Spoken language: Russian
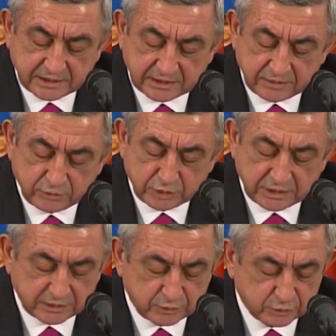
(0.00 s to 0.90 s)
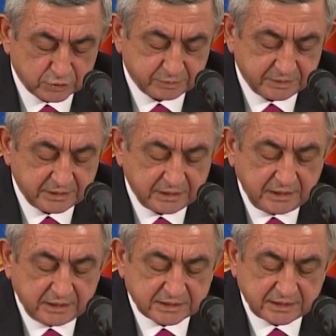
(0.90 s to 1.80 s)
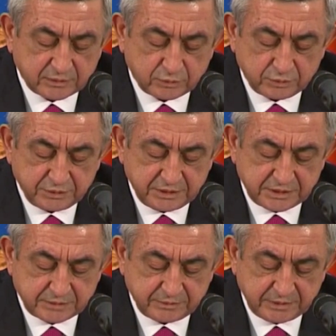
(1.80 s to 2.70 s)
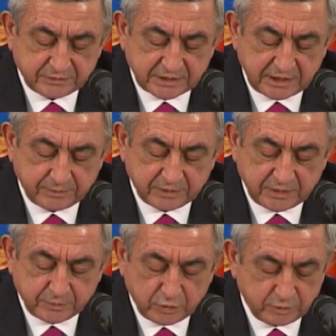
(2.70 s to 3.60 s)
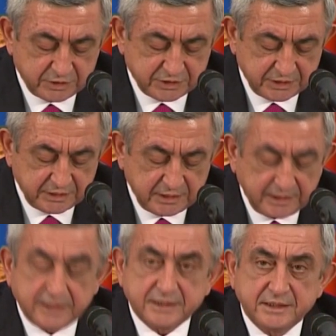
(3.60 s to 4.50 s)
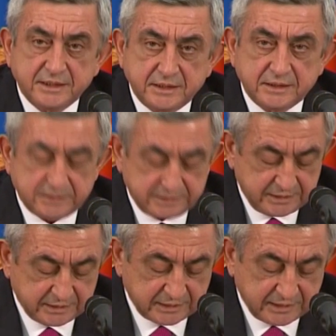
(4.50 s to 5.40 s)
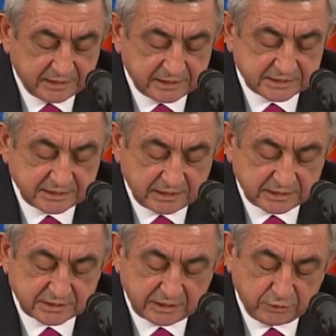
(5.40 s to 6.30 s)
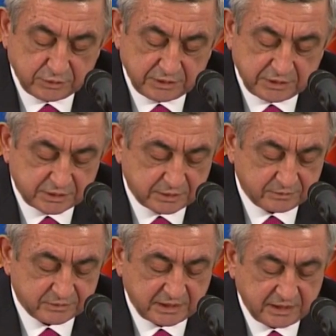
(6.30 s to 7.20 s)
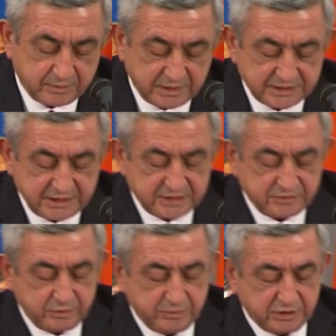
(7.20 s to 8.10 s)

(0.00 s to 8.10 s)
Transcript: договора о дружбе сотрудничестве, взаимной помощи и Декларации о союзническом взаимодействии